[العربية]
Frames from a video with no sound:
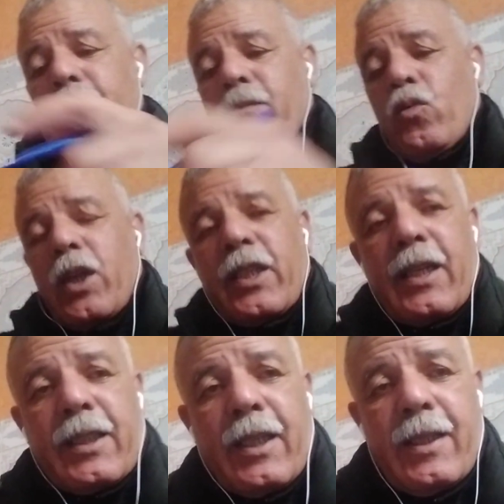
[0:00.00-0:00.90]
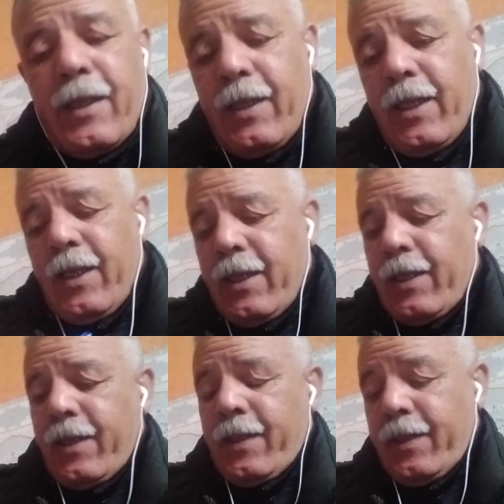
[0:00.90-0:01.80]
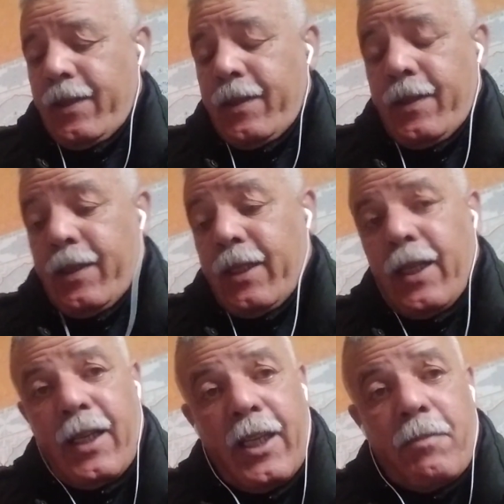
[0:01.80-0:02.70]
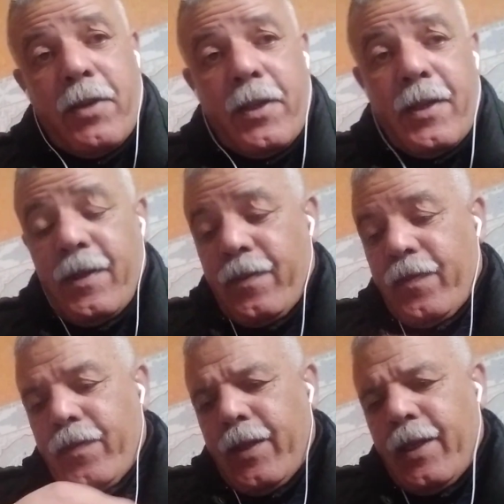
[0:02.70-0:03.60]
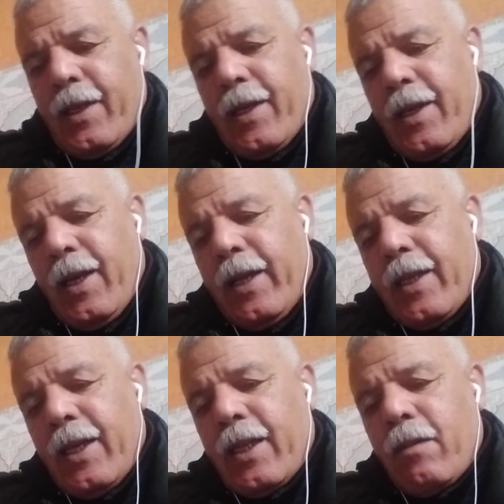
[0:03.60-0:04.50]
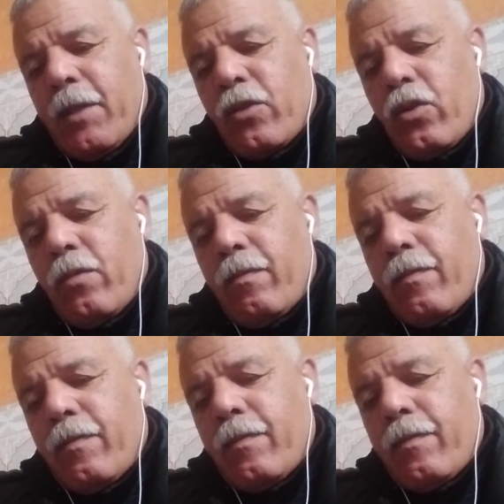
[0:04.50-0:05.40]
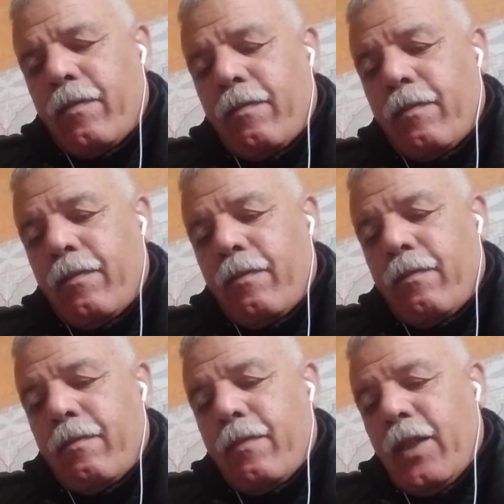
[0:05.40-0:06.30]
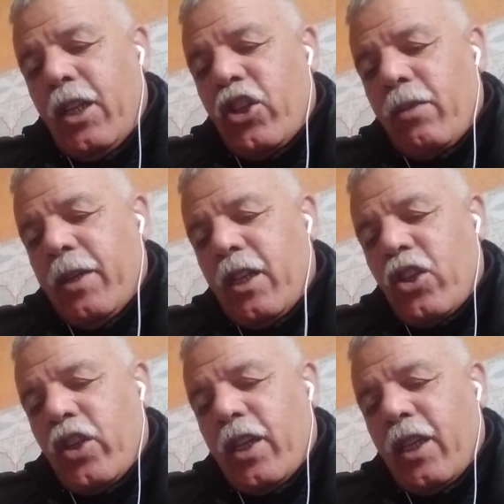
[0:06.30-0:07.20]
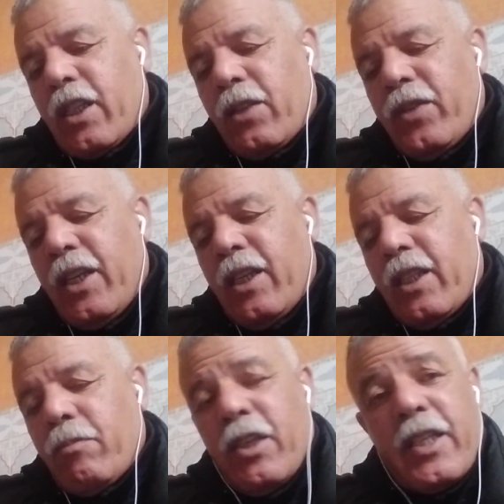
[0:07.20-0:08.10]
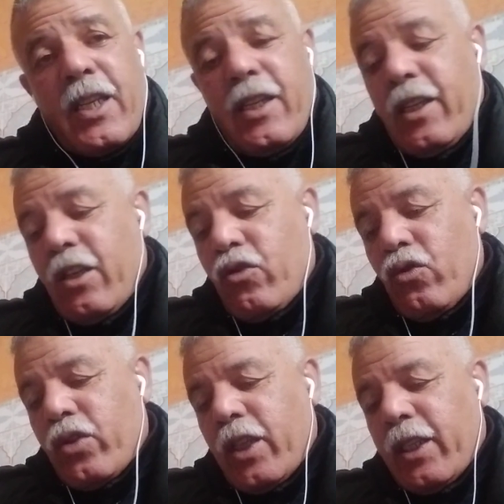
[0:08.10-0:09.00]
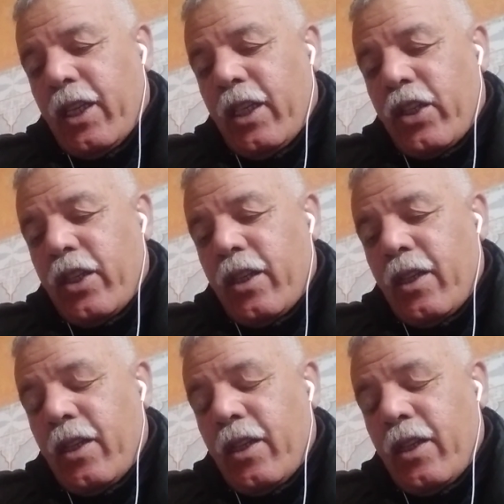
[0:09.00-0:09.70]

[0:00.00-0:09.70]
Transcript: مواصلة للتعقيب عن هذا المرسوم الجبان الجائر في التمييزي ديال جوج 19